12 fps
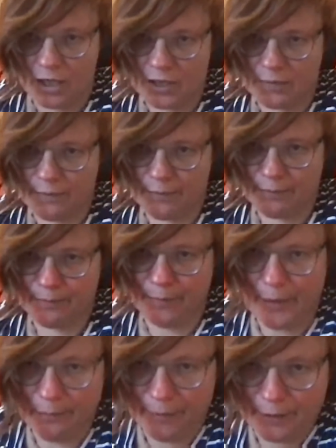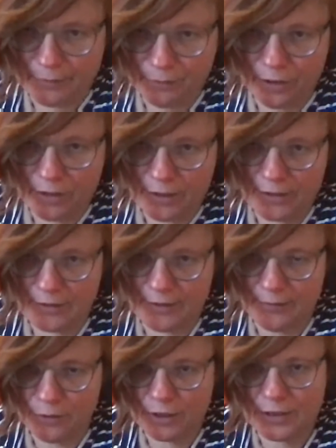Это позволило
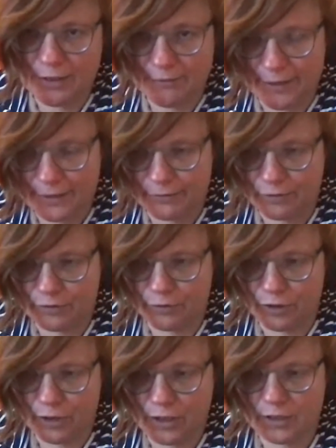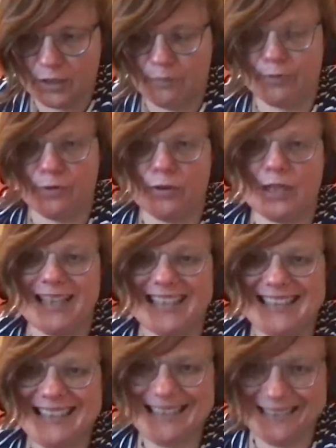ему основать вот свой тезис про
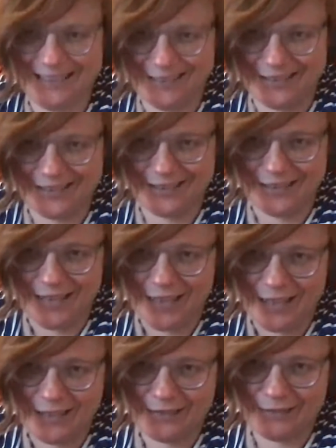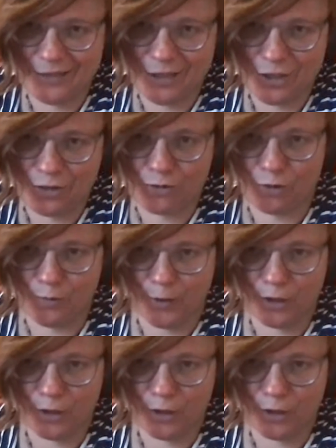относительность лингвистическую,